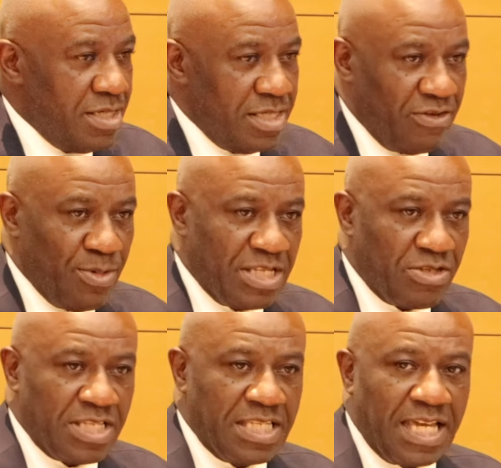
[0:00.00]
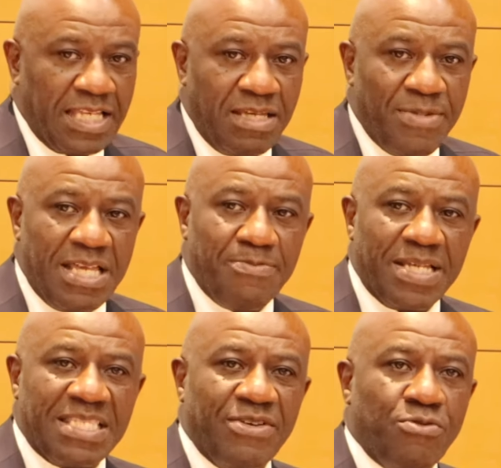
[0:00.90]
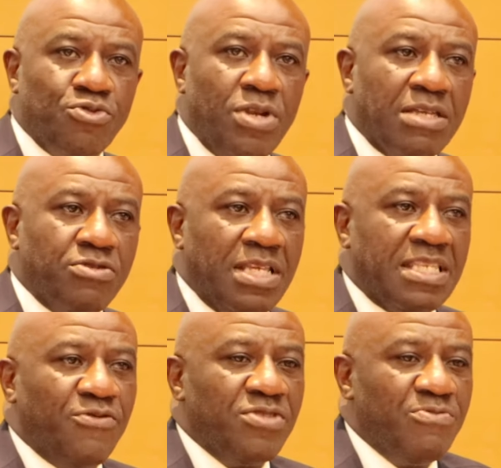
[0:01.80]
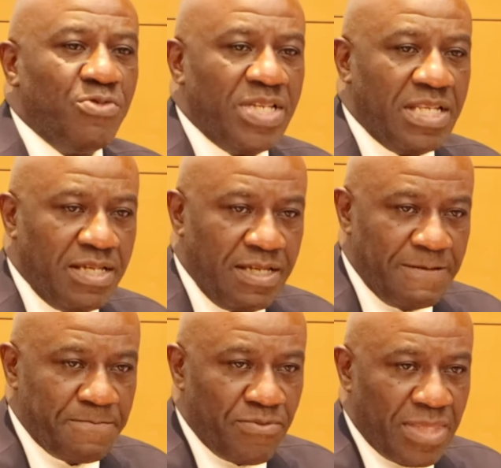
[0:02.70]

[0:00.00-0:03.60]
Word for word: montrer que ce qui se fait se fait bien, montrer que la politique impulsée